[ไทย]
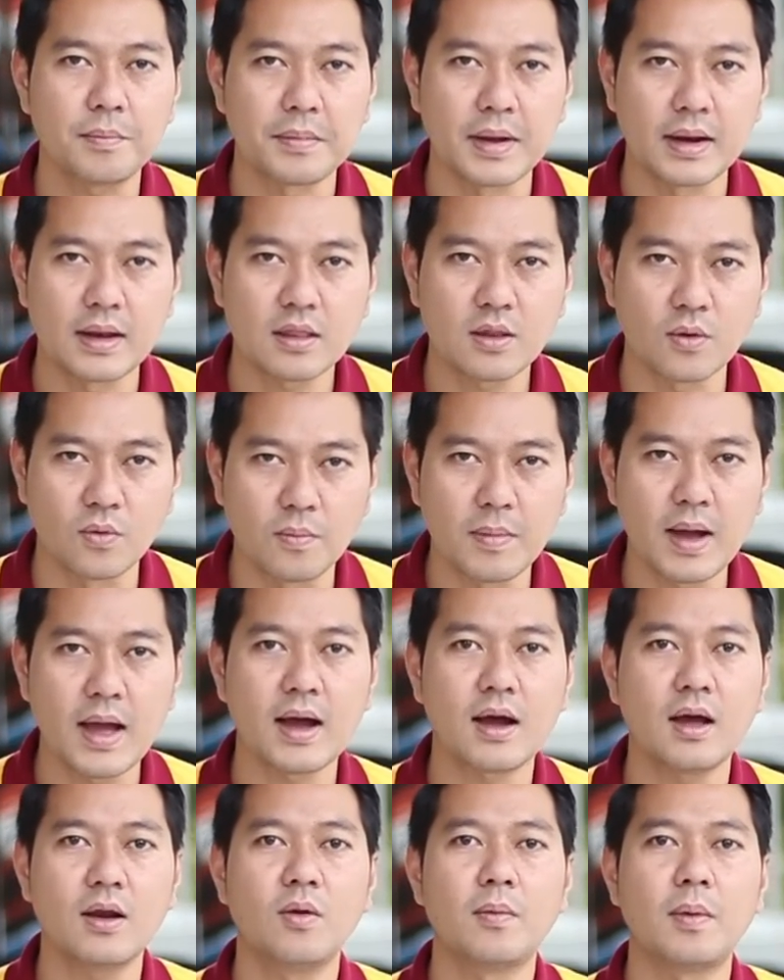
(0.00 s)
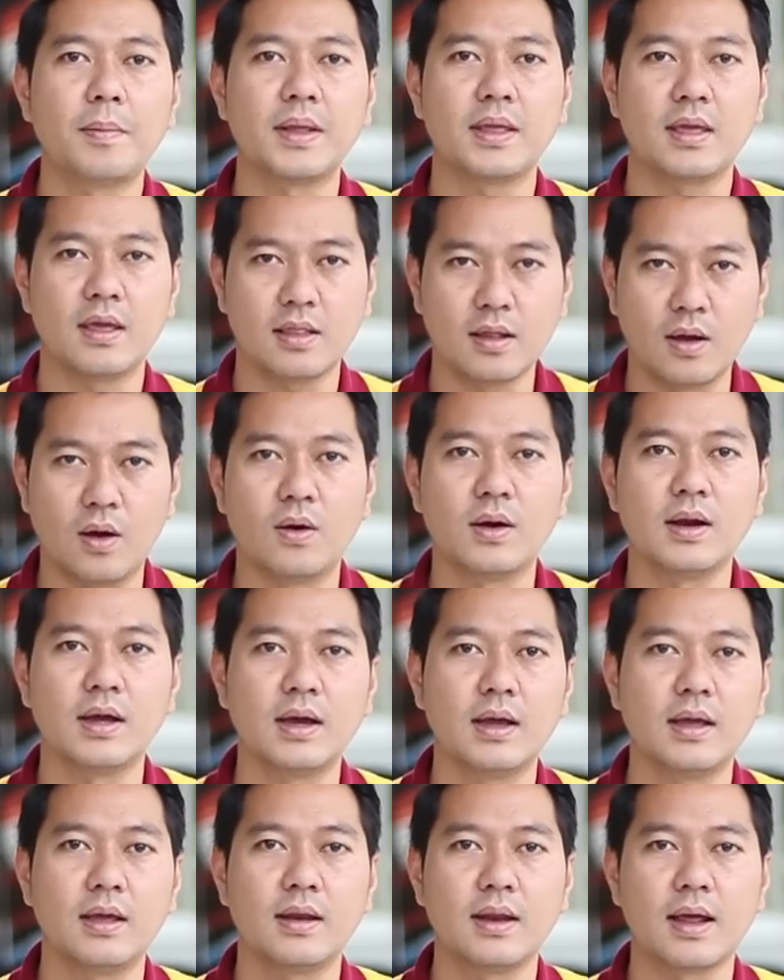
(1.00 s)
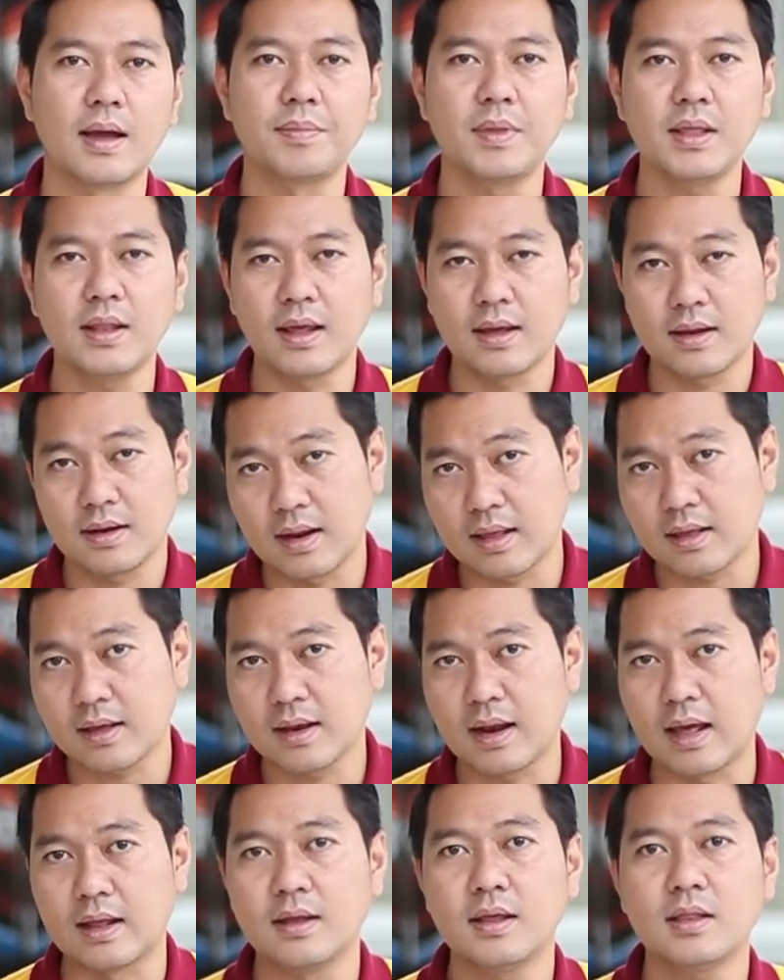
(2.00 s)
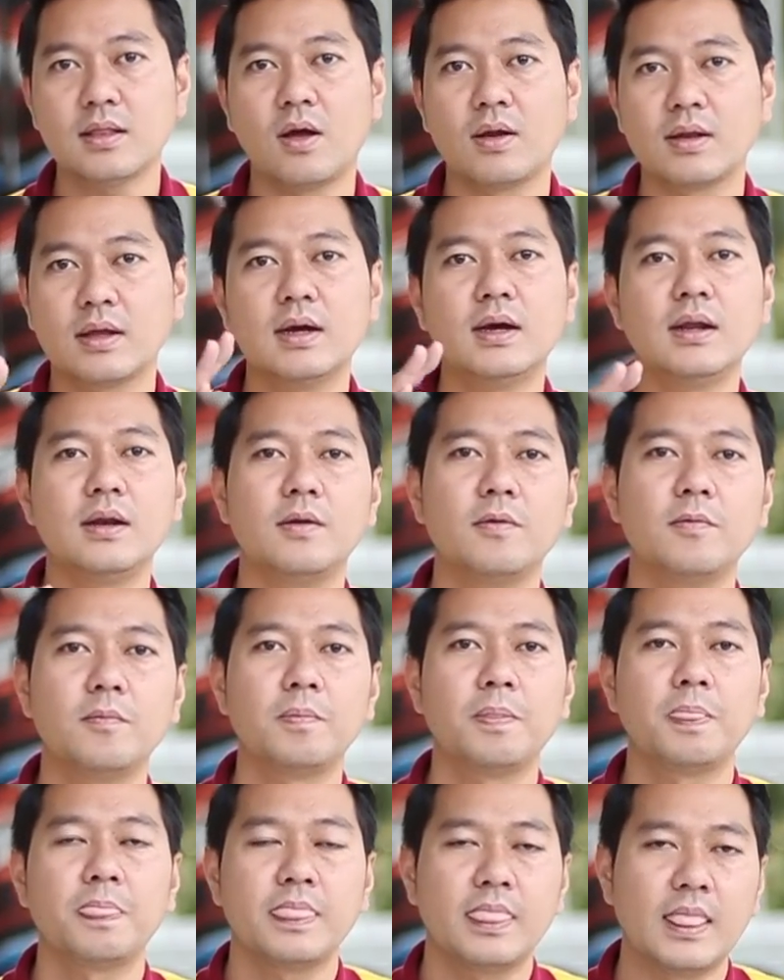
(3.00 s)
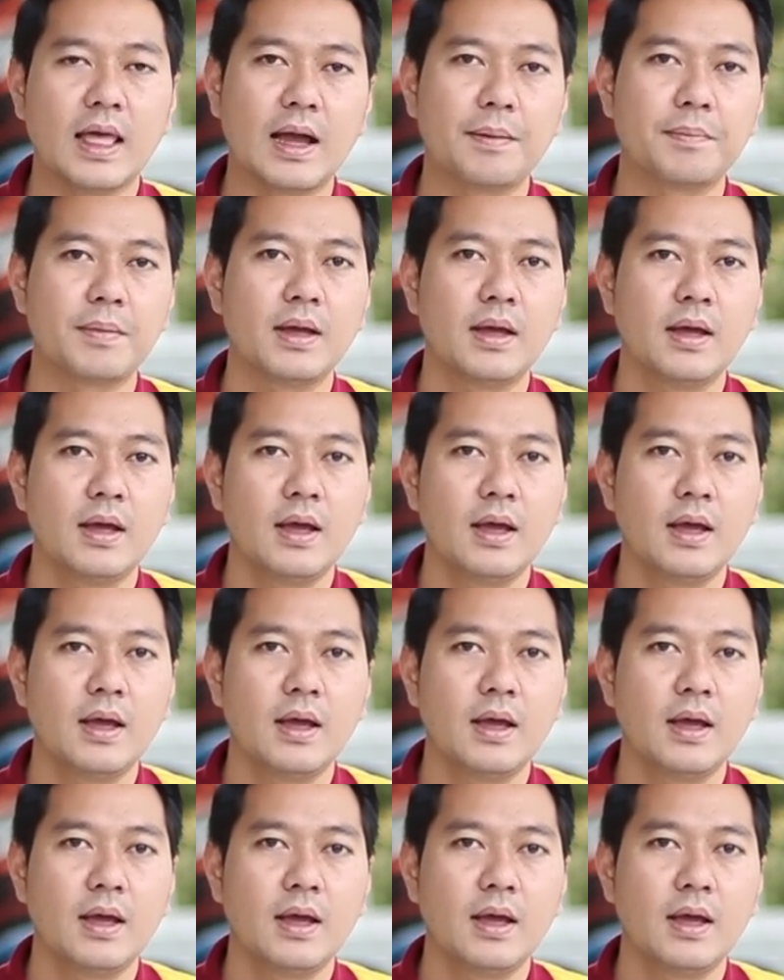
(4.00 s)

มันสูงมากก็ลงมาเป็นเกียร์2เลยนะครับนี่ในขณะที่ตอนขึ้นนะครับ